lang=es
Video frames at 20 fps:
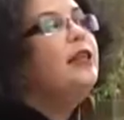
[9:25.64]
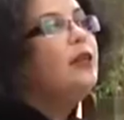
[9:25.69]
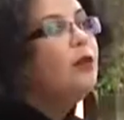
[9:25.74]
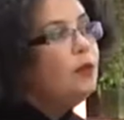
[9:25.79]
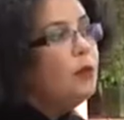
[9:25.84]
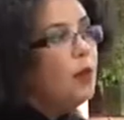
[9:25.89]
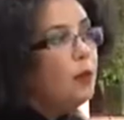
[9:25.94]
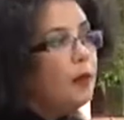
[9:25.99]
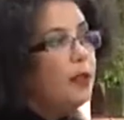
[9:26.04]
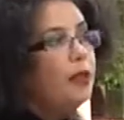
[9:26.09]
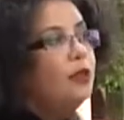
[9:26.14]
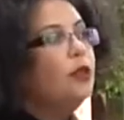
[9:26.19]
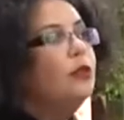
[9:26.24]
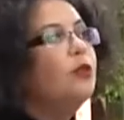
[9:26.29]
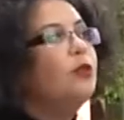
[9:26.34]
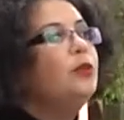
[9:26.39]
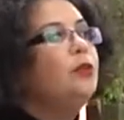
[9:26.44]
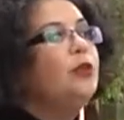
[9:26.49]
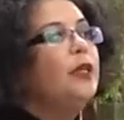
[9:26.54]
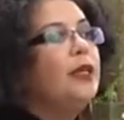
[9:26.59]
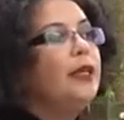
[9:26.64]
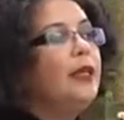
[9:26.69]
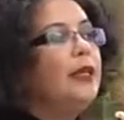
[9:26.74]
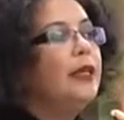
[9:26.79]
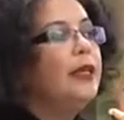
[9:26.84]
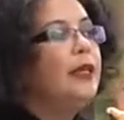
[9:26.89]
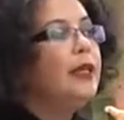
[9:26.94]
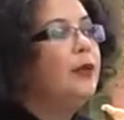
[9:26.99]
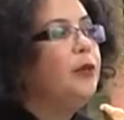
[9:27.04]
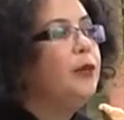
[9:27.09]
en un momento
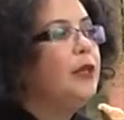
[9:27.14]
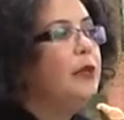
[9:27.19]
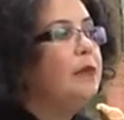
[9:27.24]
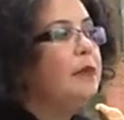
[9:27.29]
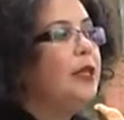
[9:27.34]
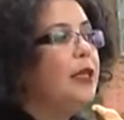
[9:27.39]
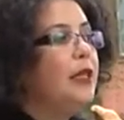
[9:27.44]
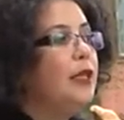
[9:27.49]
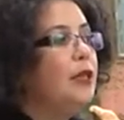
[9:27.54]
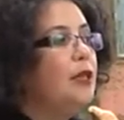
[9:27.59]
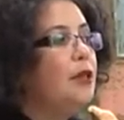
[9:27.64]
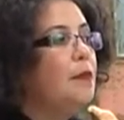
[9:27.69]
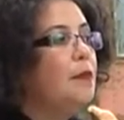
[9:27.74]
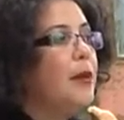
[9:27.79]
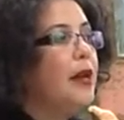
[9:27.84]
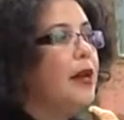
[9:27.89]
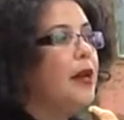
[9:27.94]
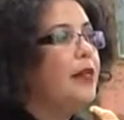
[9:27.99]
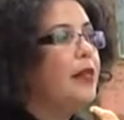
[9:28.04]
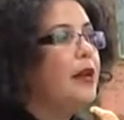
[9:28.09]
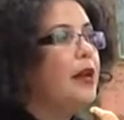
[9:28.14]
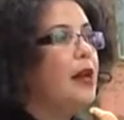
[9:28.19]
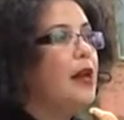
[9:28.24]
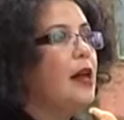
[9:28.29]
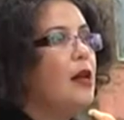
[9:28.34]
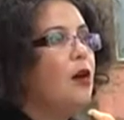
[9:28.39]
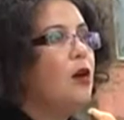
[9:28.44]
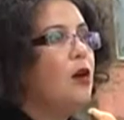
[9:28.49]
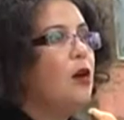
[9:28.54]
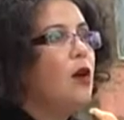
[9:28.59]
tuve una invitación para entrar
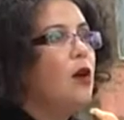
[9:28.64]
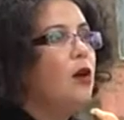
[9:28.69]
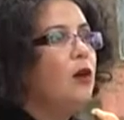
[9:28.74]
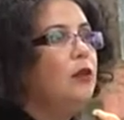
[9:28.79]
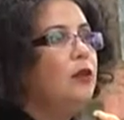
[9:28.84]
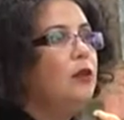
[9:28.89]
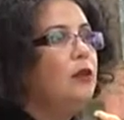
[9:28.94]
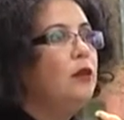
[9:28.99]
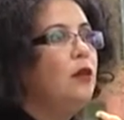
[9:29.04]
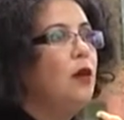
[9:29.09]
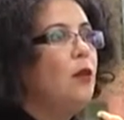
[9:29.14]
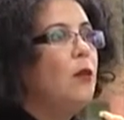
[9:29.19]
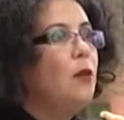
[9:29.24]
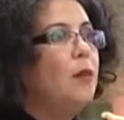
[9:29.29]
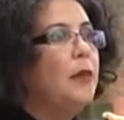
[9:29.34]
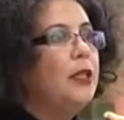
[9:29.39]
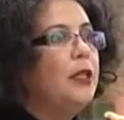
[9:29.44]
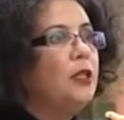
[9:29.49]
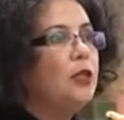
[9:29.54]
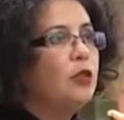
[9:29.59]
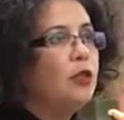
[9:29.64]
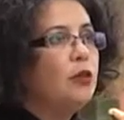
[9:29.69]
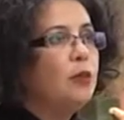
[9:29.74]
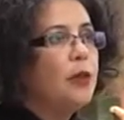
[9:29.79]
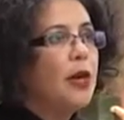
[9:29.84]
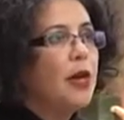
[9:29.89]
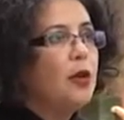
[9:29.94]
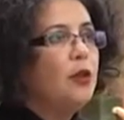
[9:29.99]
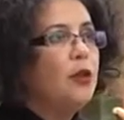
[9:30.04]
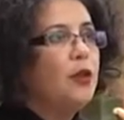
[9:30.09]
al Colón como
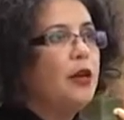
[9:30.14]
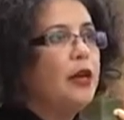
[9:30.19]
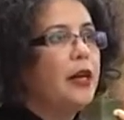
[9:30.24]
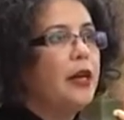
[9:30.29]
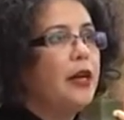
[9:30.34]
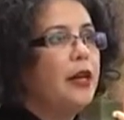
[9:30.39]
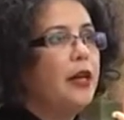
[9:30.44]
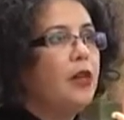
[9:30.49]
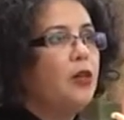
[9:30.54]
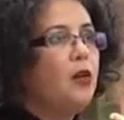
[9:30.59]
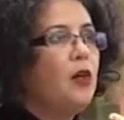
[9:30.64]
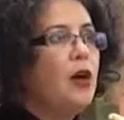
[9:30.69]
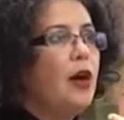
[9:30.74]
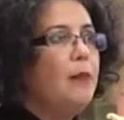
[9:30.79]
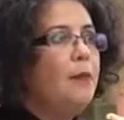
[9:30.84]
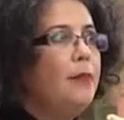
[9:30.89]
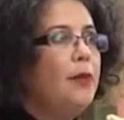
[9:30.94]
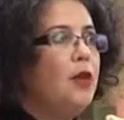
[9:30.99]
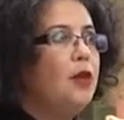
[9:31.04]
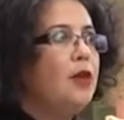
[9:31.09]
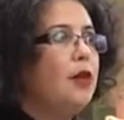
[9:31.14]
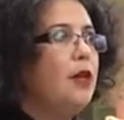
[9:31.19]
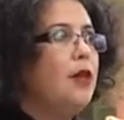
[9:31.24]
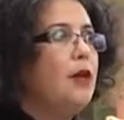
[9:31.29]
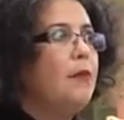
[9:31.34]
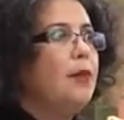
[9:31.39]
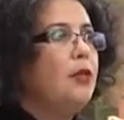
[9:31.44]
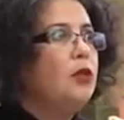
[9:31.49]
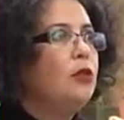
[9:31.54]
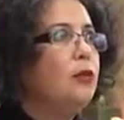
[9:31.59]
mezzosoprano de registro amplio,
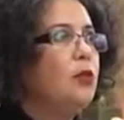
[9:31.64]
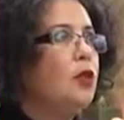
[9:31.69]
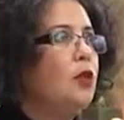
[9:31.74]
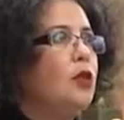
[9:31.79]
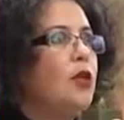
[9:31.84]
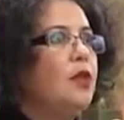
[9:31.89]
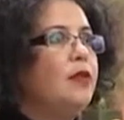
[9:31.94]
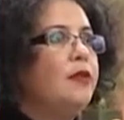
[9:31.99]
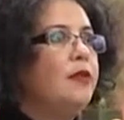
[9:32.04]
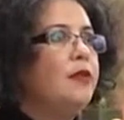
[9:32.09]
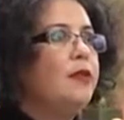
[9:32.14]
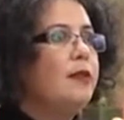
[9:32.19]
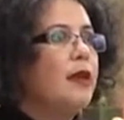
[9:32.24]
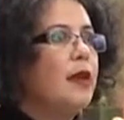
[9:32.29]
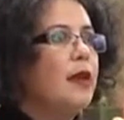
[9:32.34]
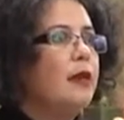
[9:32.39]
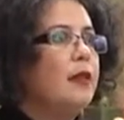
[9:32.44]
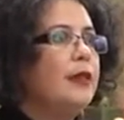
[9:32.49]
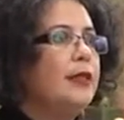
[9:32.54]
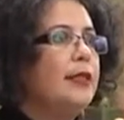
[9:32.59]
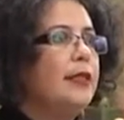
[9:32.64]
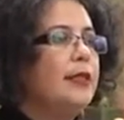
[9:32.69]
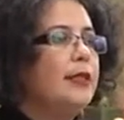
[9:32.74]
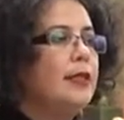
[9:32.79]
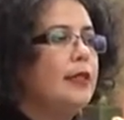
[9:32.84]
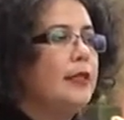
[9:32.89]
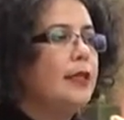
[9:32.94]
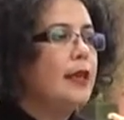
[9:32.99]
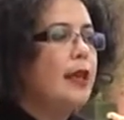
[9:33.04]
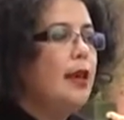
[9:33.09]
tenía más o menos 16,
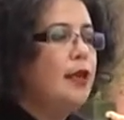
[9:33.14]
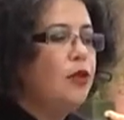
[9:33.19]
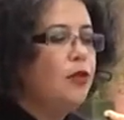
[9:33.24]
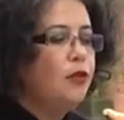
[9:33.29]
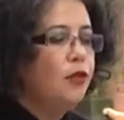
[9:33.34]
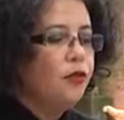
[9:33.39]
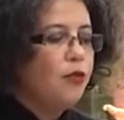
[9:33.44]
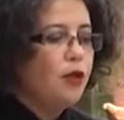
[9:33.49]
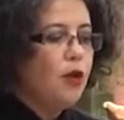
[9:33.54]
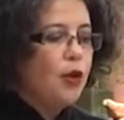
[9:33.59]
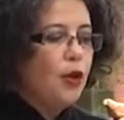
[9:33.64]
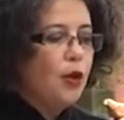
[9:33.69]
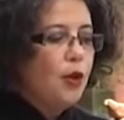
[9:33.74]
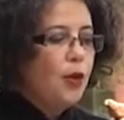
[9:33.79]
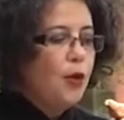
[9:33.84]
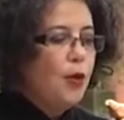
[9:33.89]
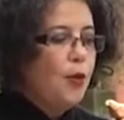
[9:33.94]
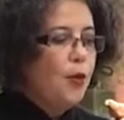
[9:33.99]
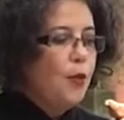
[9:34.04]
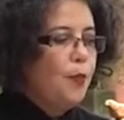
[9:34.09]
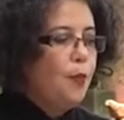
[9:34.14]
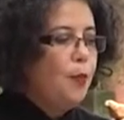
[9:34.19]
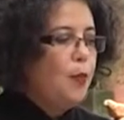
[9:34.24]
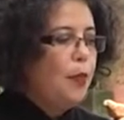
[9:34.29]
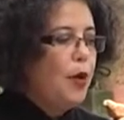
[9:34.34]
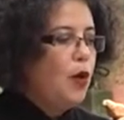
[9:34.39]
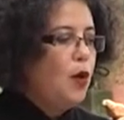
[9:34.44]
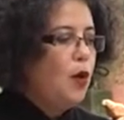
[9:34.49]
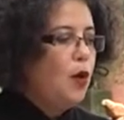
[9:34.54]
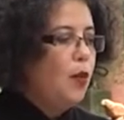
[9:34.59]
17 años
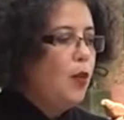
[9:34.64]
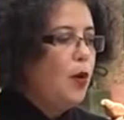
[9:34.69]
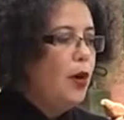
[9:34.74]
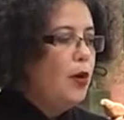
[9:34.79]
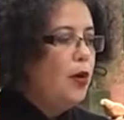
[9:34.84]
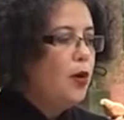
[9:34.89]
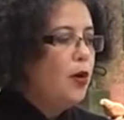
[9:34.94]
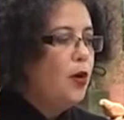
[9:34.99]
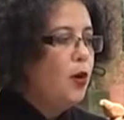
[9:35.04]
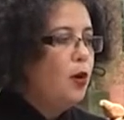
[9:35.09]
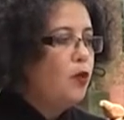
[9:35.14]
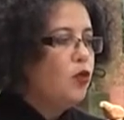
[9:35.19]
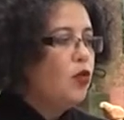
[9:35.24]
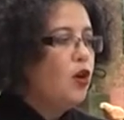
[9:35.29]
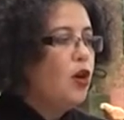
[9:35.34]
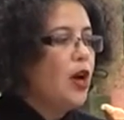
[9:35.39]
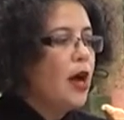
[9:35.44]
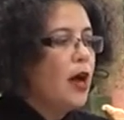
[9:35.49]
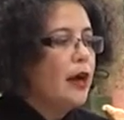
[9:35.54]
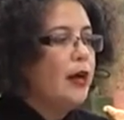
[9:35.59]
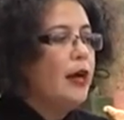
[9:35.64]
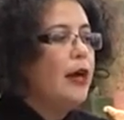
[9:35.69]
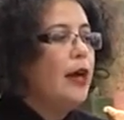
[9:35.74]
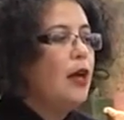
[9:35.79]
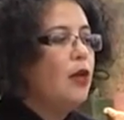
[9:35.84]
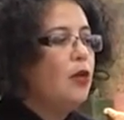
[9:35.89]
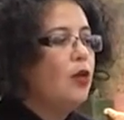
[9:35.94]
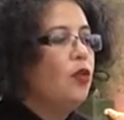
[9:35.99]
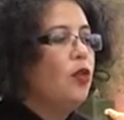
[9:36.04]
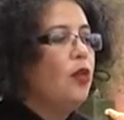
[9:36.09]
pero bueno, son
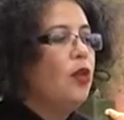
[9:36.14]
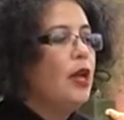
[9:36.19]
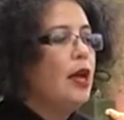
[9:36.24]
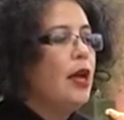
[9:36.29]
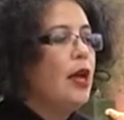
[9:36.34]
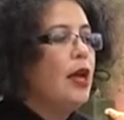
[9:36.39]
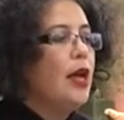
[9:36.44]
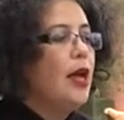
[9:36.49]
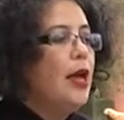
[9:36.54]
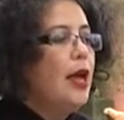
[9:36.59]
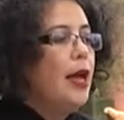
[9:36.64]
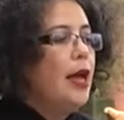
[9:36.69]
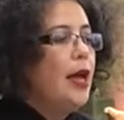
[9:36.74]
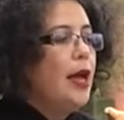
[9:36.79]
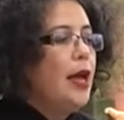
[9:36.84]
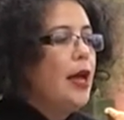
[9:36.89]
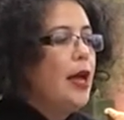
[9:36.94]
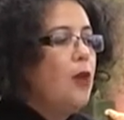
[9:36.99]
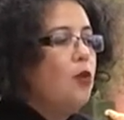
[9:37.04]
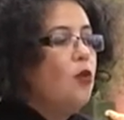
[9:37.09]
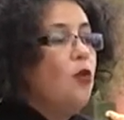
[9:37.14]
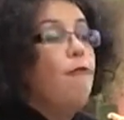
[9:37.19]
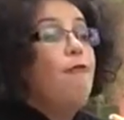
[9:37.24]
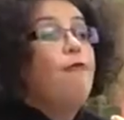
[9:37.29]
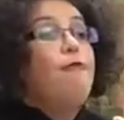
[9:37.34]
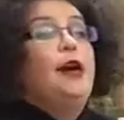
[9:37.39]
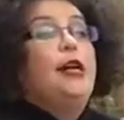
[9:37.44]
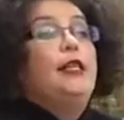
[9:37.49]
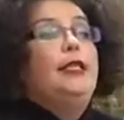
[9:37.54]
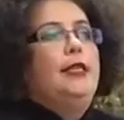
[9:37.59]
carreras donde no
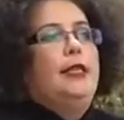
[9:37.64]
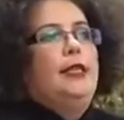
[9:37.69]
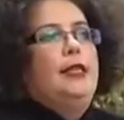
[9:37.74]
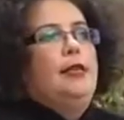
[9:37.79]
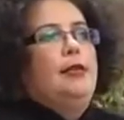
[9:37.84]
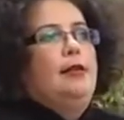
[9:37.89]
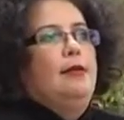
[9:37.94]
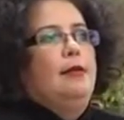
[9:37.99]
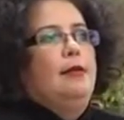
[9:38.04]
es fácil.